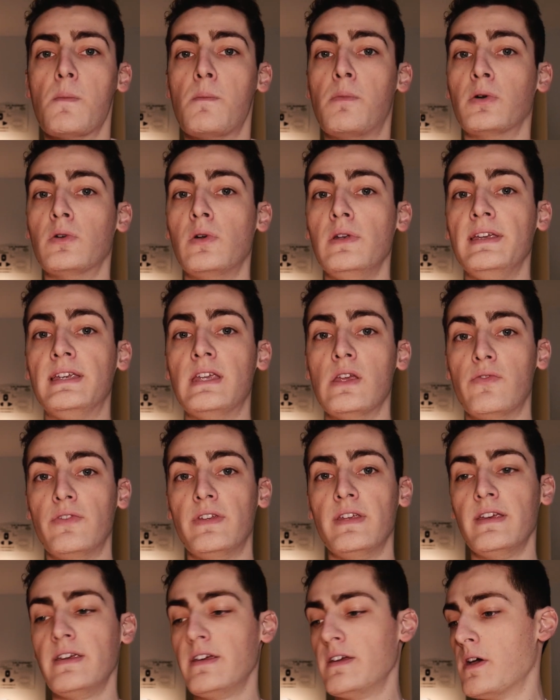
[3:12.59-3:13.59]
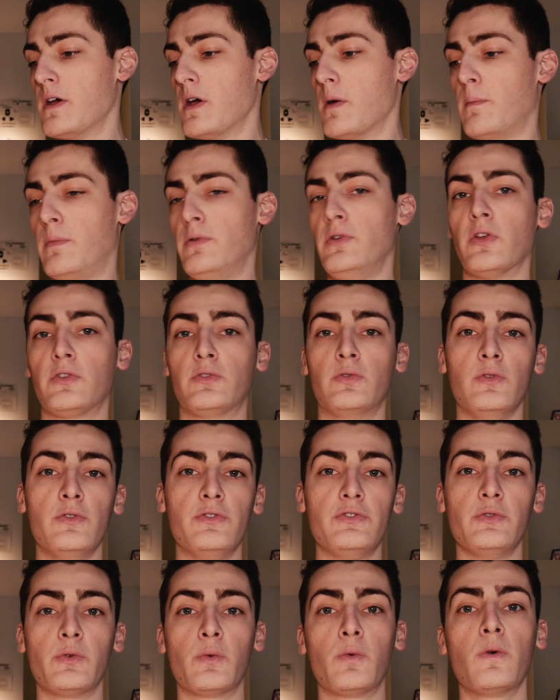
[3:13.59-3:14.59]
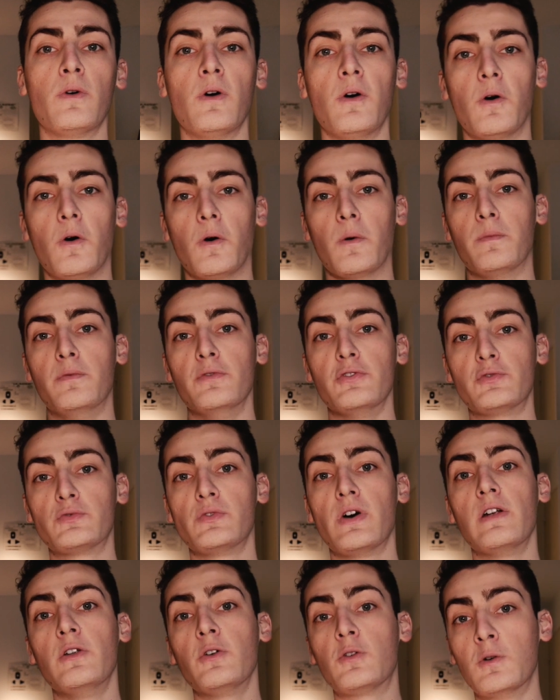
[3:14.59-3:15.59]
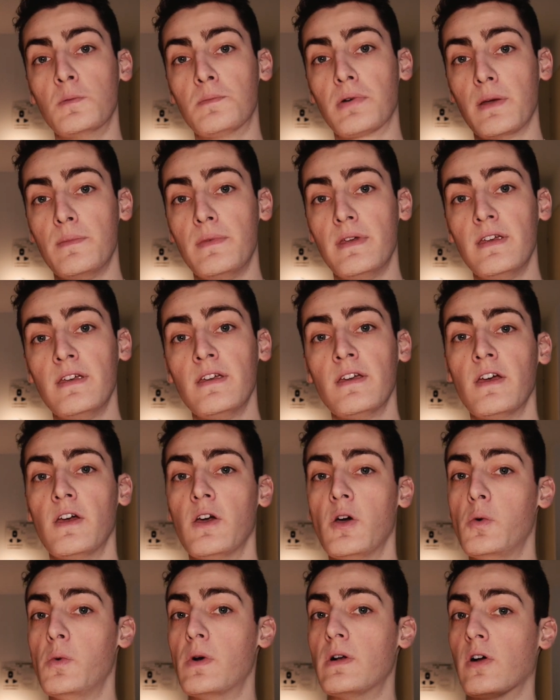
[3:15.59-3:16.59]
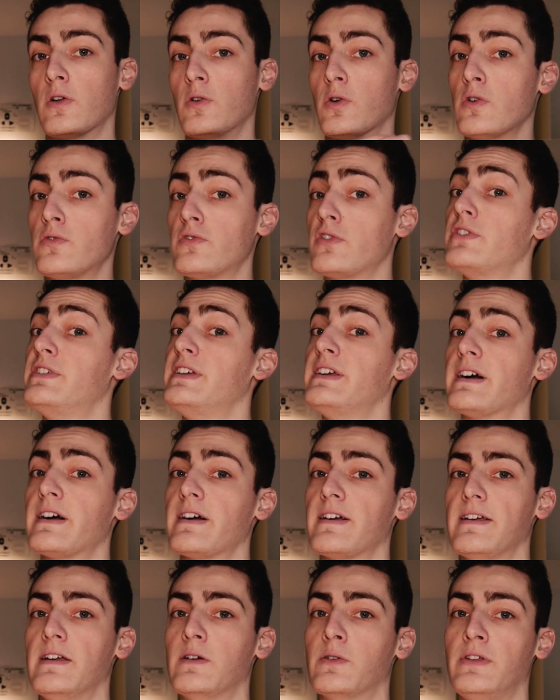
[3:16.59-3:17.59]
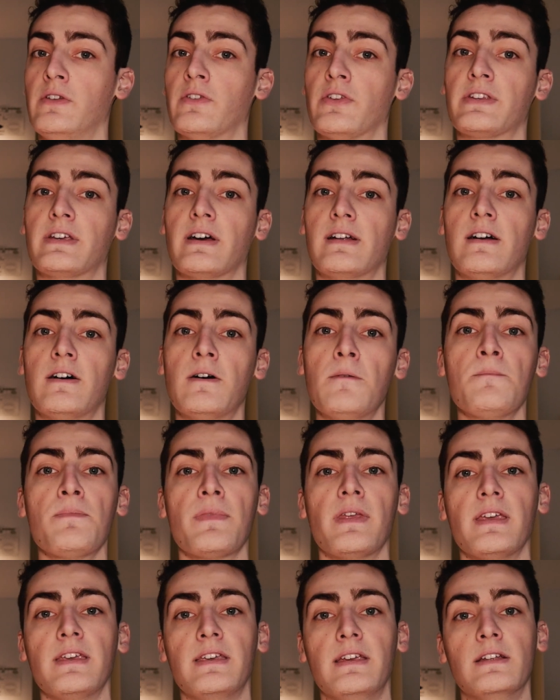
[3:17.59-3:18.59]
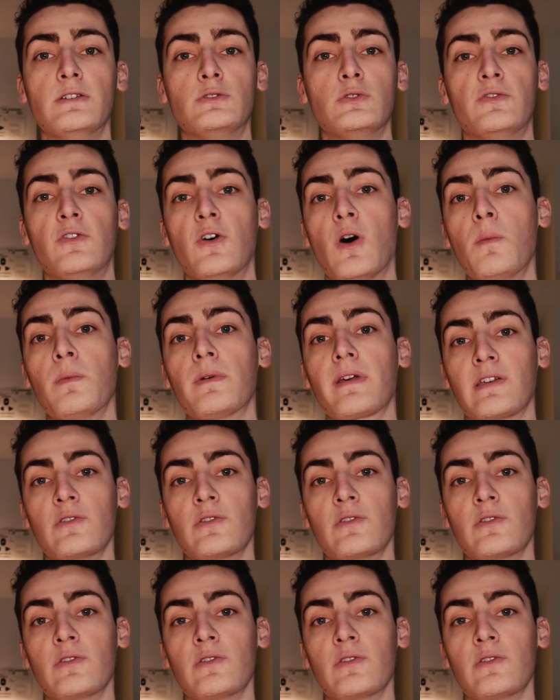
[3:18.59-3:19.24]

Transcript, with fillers: Pour le liquéfier, plusieurs solutions, on peut soit le comprimer ou alors le refroidir et on dit dans ce cas-là qu'il est sous forme